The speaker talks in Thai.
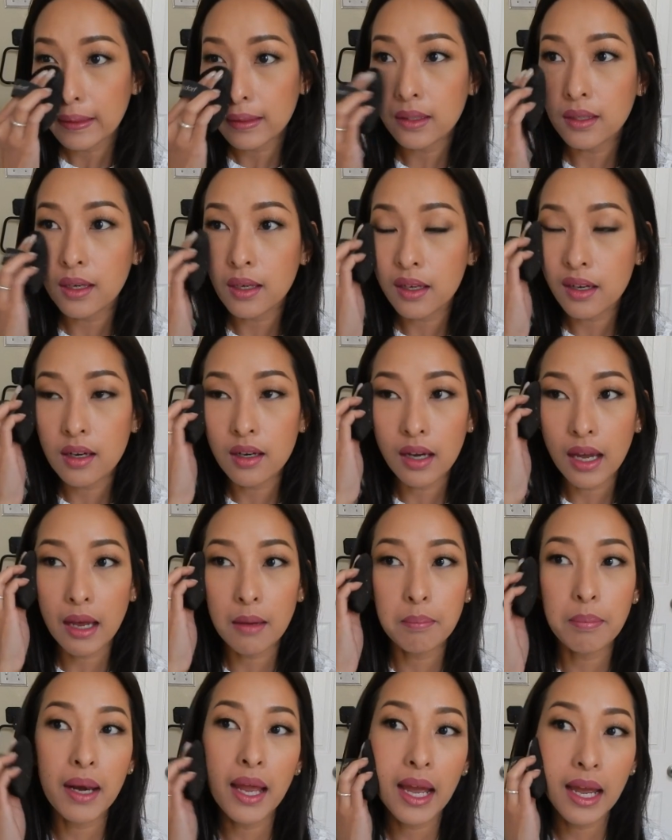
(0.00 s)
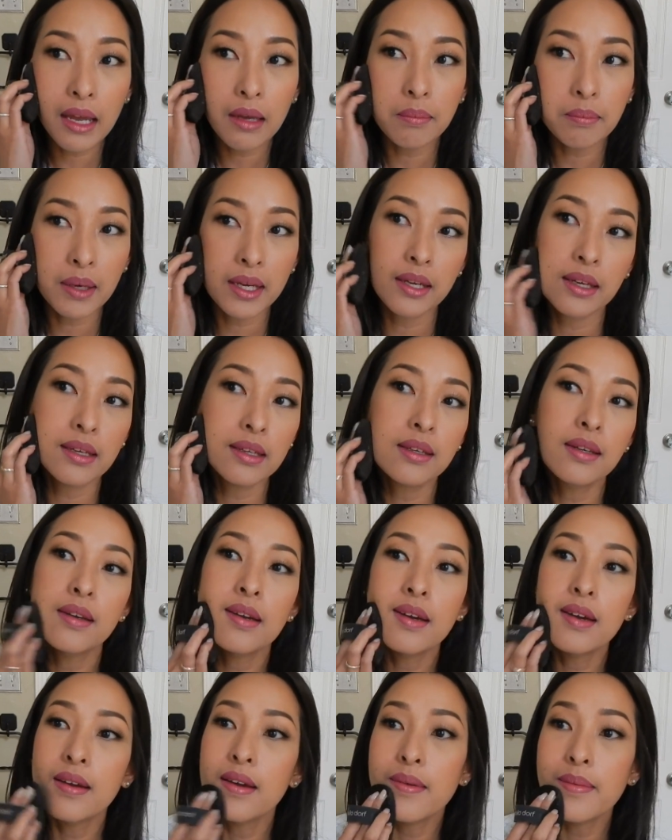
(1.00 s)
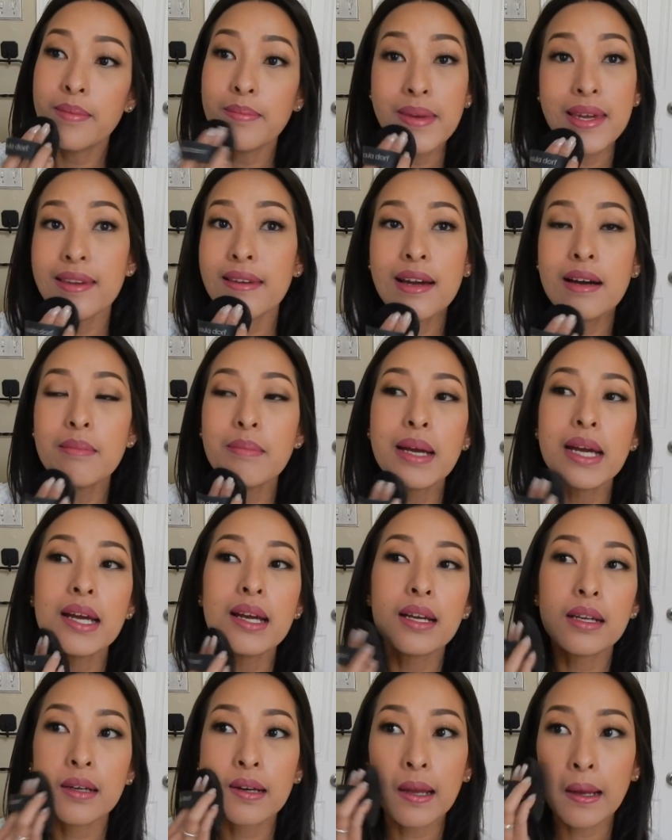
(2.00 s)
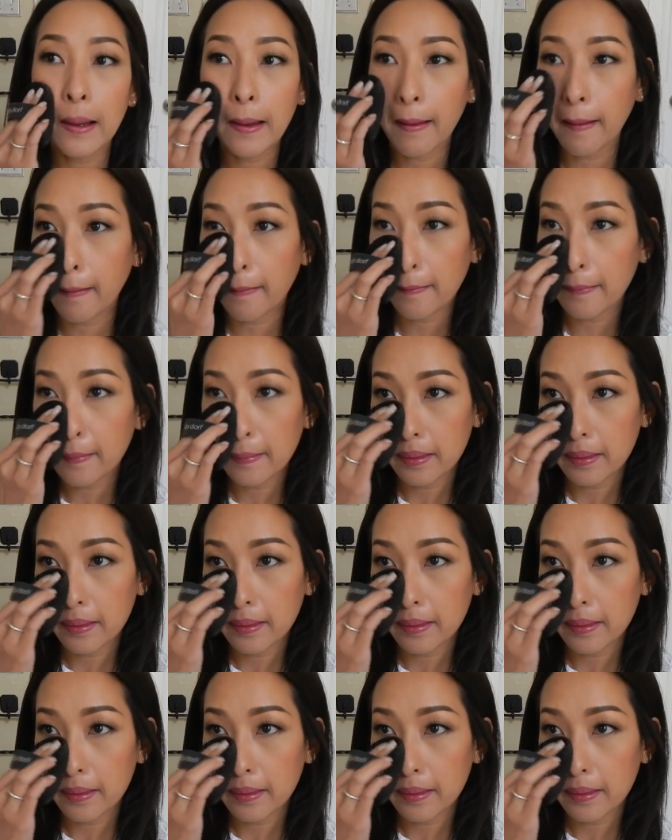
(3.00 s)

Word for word: พีเคก็แอพพลายไปไม่เยอะมากนะคะ